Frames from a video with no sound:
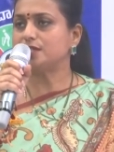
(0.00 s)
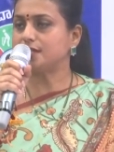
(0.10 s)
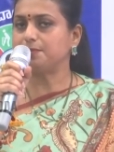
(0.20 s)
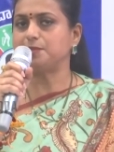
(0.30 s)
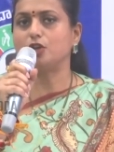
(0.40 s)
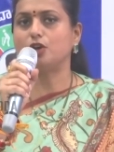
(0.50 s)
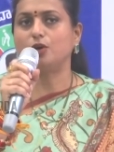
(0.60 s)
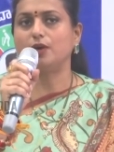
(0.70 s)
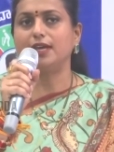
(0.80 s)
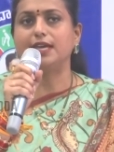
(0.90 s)
స్టెప్స్లో
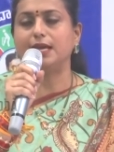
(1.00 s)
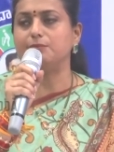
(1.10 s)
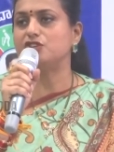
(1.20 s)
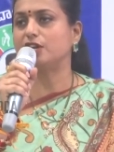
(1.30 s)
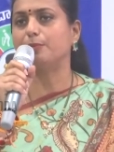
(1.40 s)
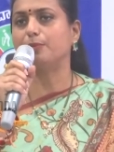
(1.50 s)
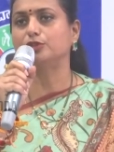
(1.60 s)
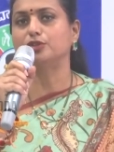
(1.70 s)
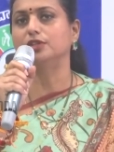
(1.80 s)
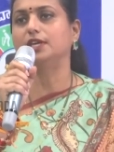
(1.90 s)
ఈ గేమ్
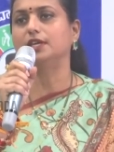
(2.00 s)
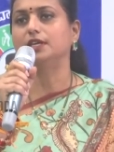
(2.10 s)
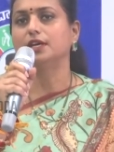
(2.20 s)
జరగబోతోంది